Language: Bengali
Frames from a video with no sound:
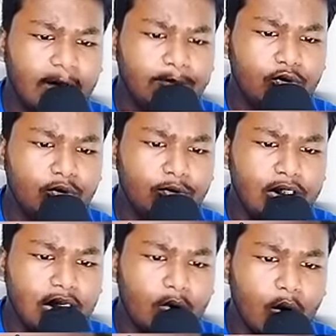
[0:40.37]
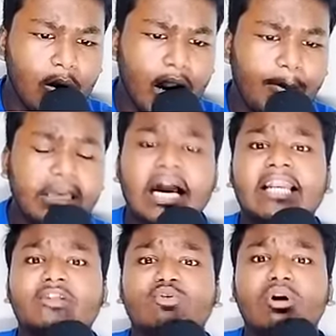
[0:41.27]
আর পুরোপুরি আবার
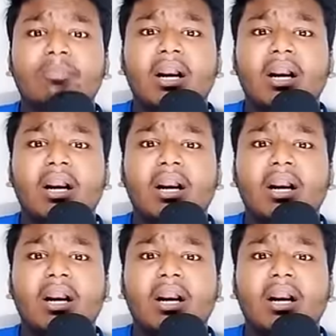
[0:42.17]
কানে দোল